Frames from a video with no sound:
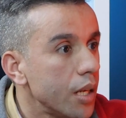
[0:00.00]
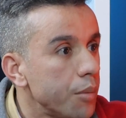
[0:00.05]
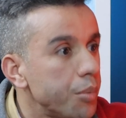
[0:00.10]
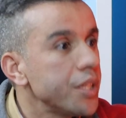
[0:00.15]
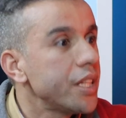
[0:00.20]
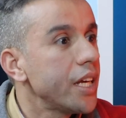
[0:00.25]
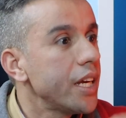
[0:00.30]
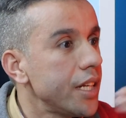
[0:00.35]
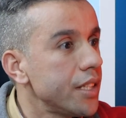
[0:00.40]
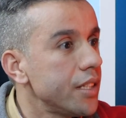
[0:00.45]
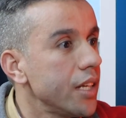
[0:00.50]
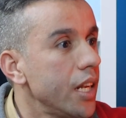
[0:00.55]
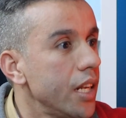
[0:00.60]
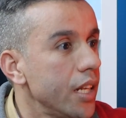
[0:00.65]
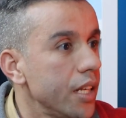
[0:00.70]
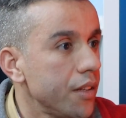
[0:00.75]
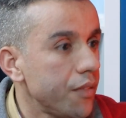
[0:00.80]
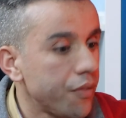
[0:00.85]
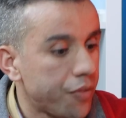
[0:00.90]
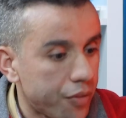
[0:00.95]
البدايه
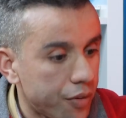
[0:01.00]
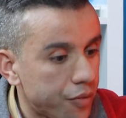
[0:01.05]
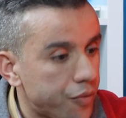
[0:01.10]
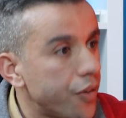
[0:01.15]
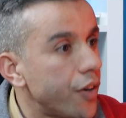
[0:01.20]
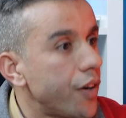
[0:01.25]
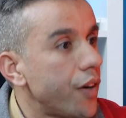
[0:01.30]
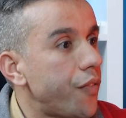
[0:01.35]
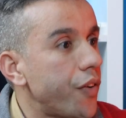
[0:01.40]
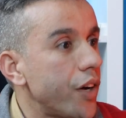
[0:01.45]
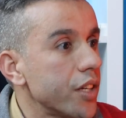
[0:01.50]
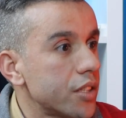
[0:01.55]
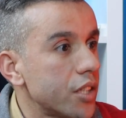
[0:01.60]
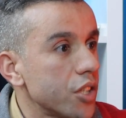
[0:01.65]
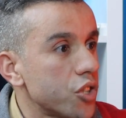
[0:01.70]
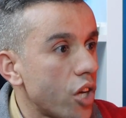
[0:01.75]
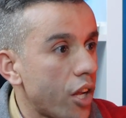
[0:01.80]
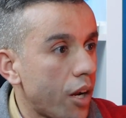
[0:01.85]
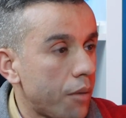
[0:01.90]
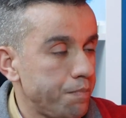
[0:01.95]
ديالي في هذه
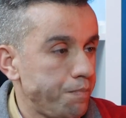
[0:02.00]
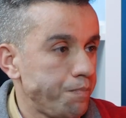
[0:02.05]
التجاره